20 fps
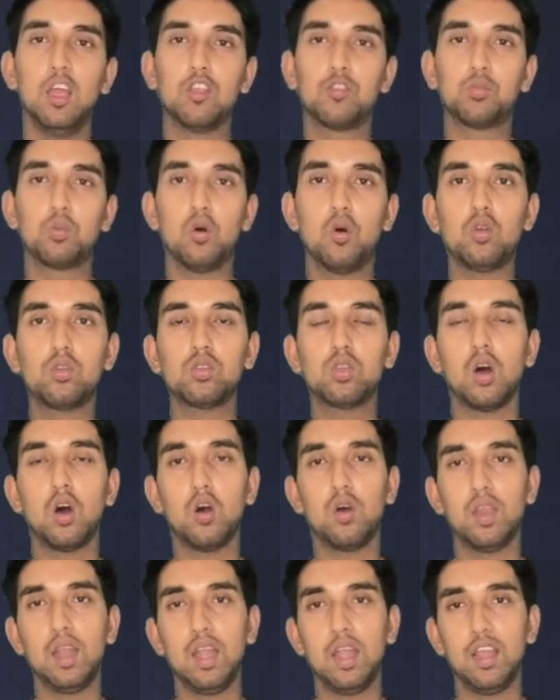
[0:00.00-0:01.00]
स्पोर्ट्स
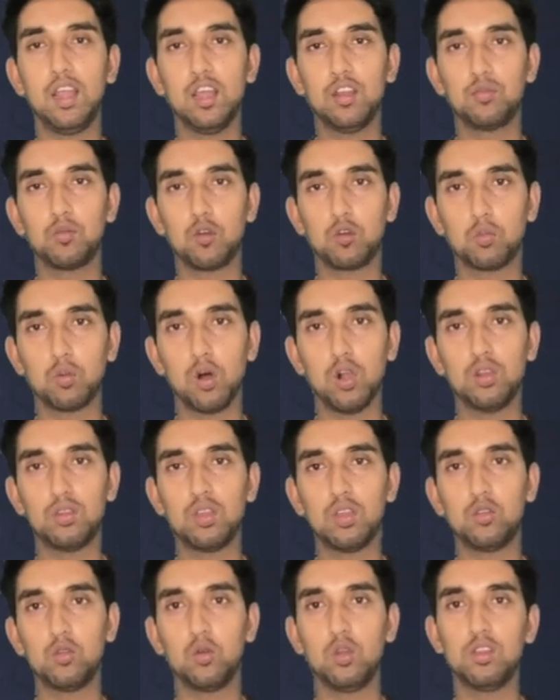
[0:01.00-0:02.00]
और इंडियन फुटबॉल
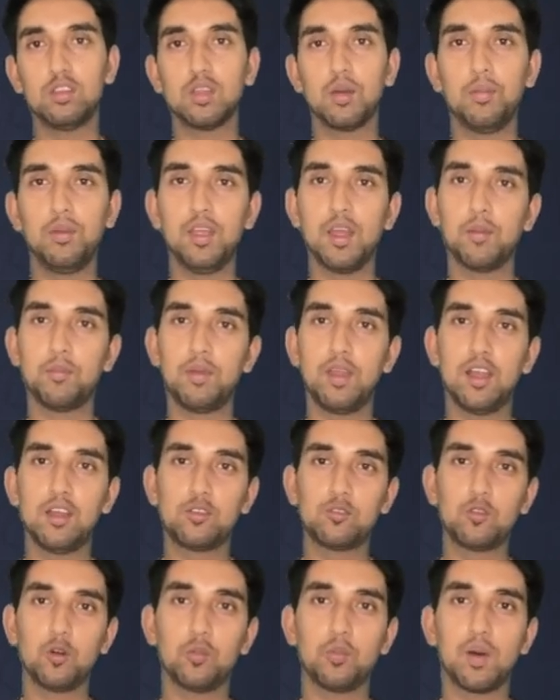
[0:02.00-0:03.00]
से जुड़ी सभी
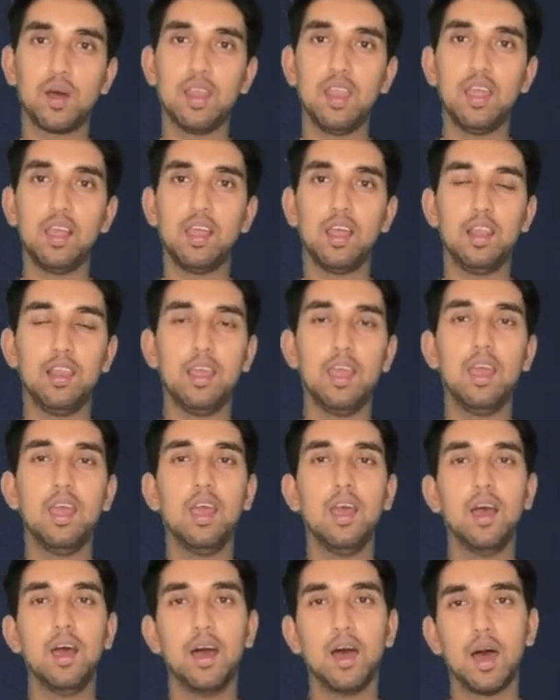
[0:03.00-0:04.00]
अपडेट्स को पाने के लिए
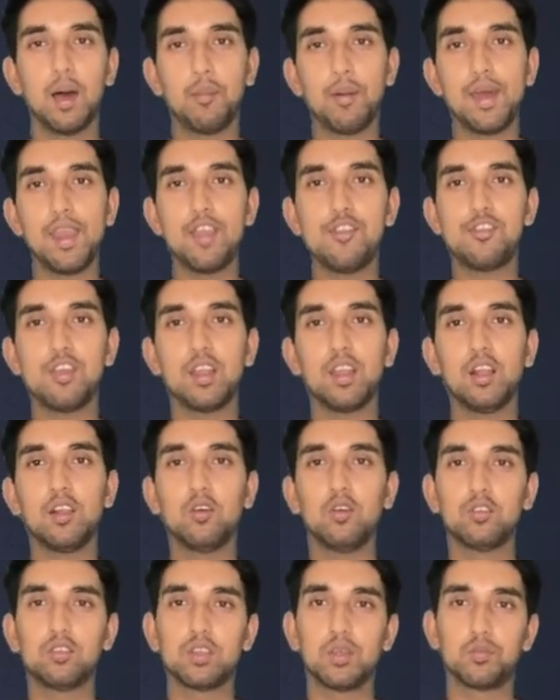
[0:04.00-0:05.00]
हमारे चैनल
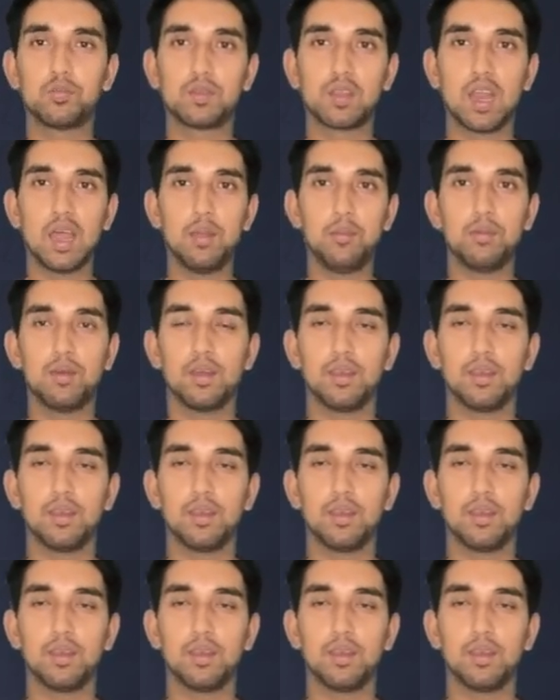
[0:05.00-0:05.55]
को सब्सक्राइब